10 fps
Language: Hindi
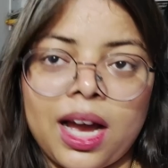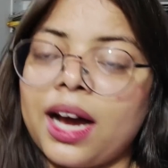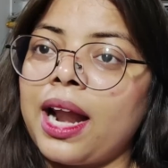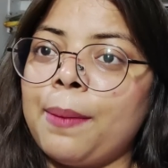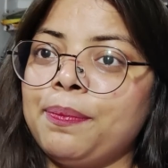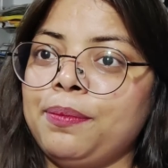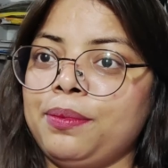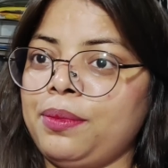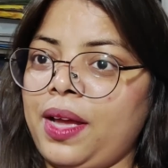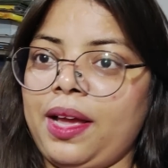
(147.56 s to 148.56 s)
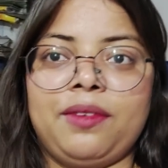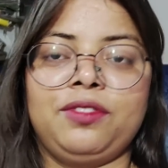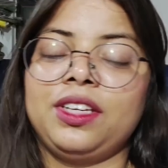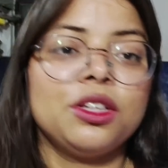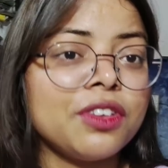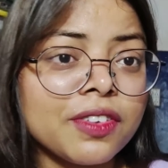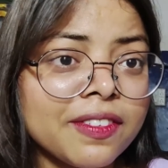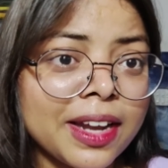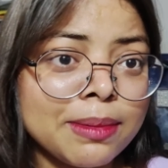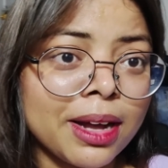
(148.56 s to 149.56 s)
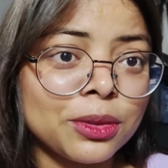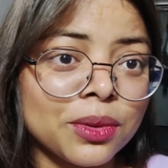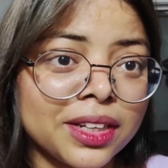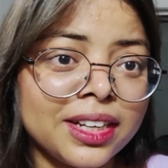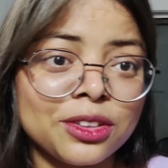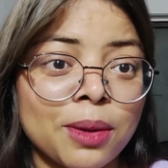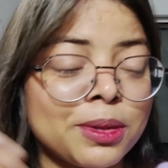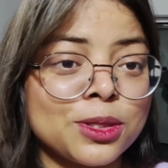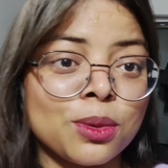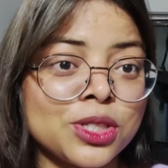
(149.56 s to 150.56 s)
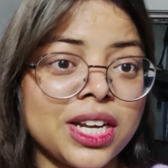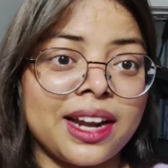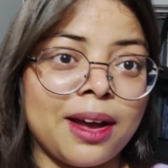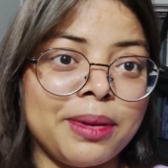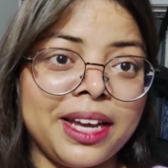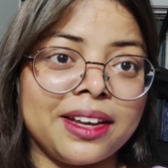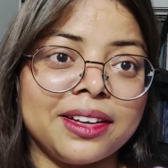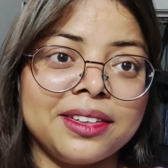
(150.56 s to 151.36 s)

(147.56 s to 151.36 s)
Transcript: अगर आप ये तो फिर वही वाली बात हो गई नहीं तो आपकी सोच ही खराब है